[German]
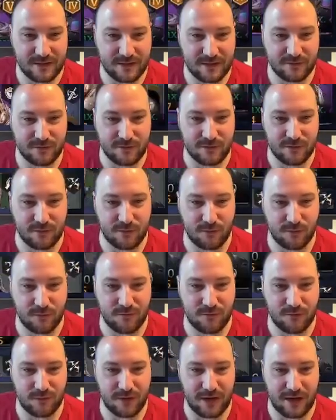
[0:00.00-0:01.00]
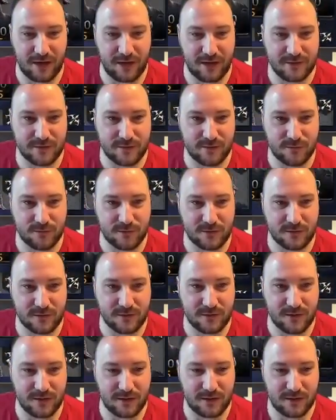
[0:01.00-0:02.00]
Der wird ja irgendwo ganz unten
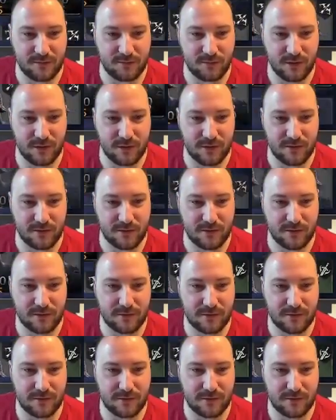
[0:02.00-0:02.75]
sein mit.